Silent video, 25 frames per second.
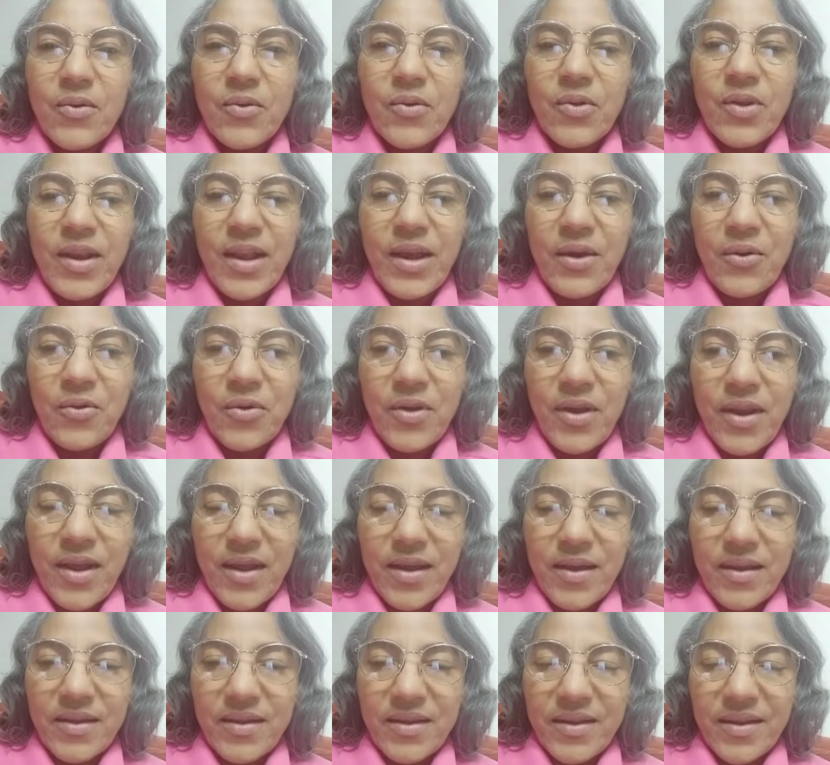Hola,
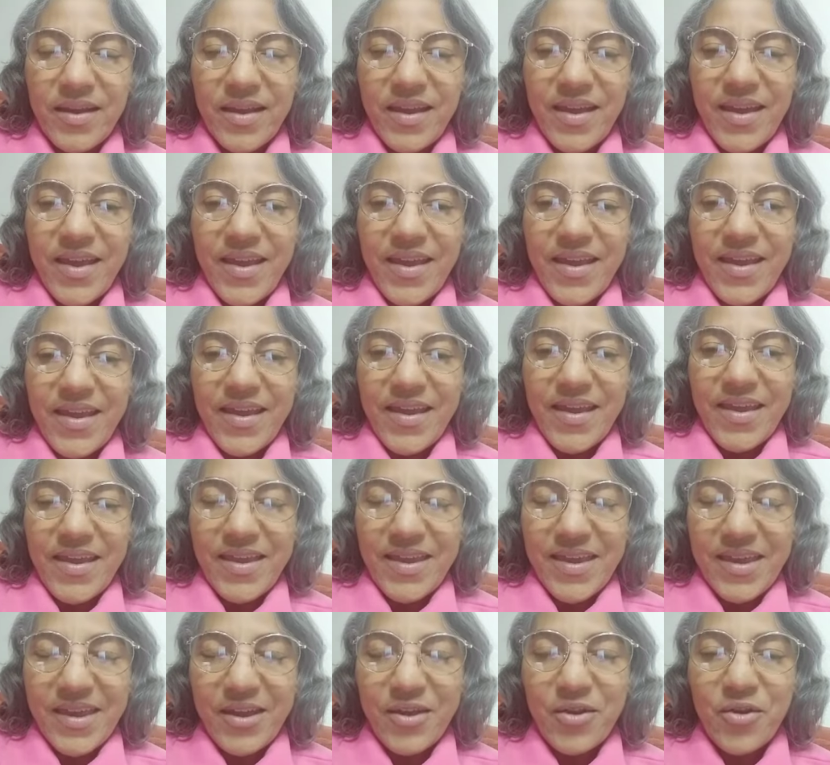hola.
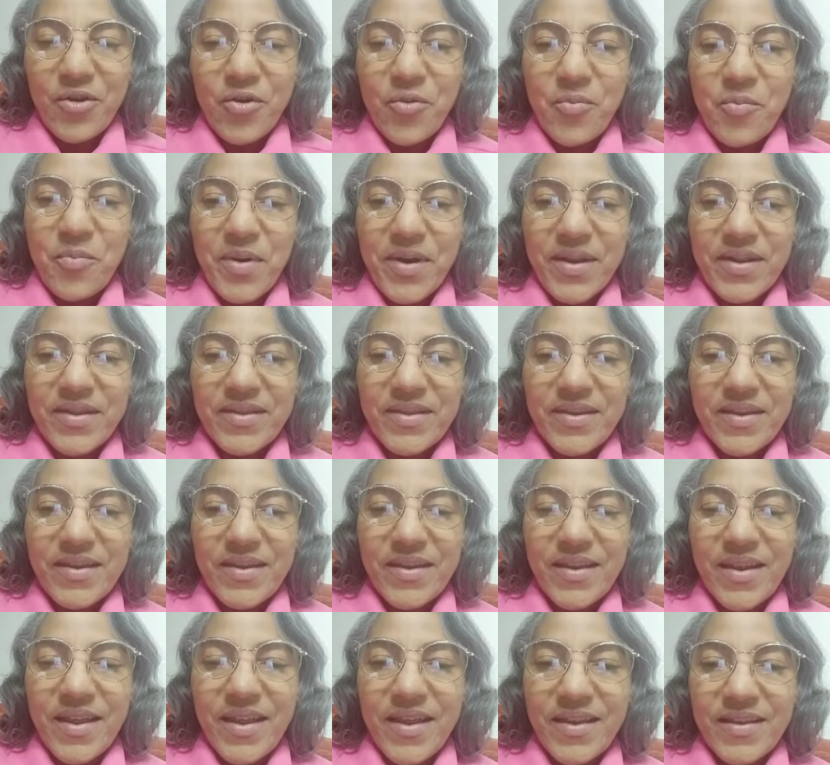Quiero compartir